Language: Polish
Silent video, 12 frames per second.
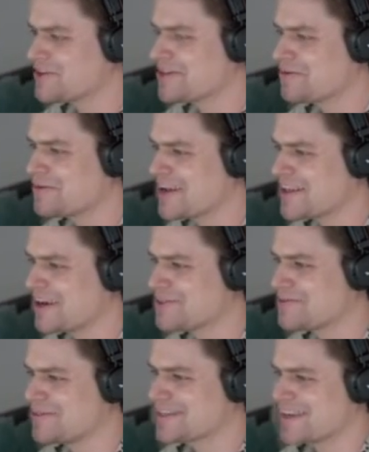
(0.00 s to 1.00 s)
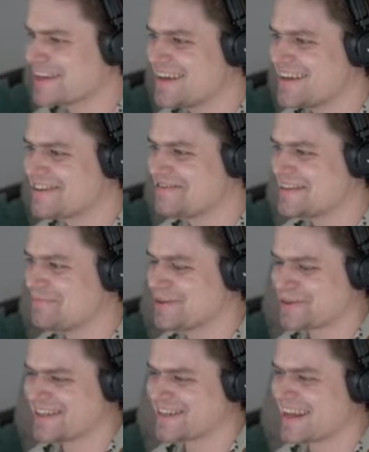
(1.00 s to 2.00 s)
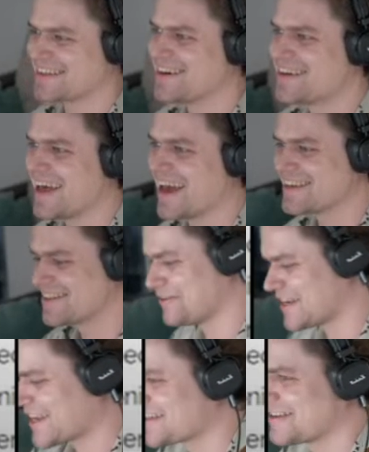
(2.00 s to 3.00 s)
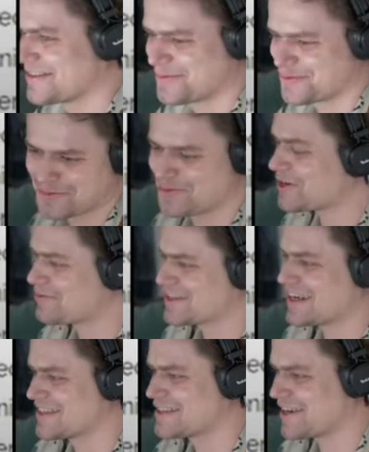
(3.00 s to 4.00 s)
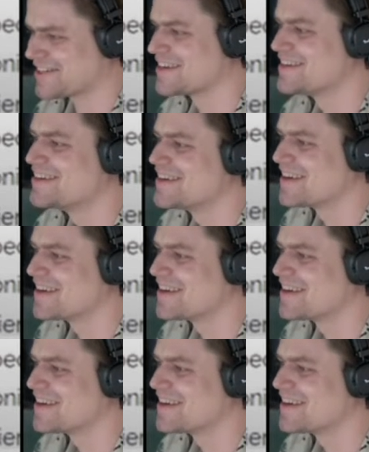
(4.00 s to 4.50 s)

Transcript: Będziesz oglądał film Karinera o tym, czym jest kobieta, w którym występujesz dużo niż ostatnio? Ej, dobra, czekajcie, to, sorry, prostracja, to jest ważne.